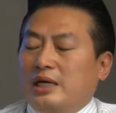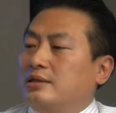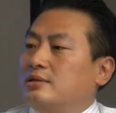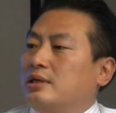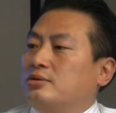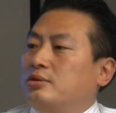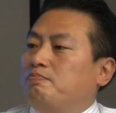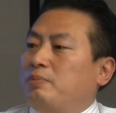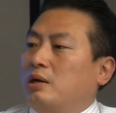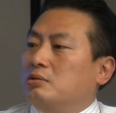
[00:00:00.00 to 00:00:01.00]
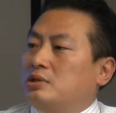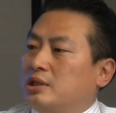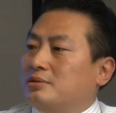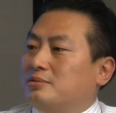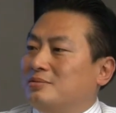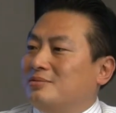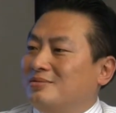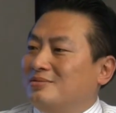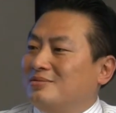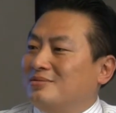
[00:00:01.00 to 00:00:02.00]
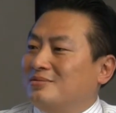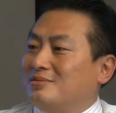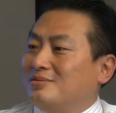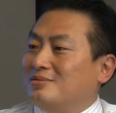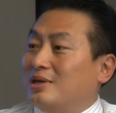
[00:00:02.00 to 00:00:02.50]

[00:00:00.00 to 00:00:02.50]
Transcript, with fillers: 投资里面的案子，他说保证，嗯，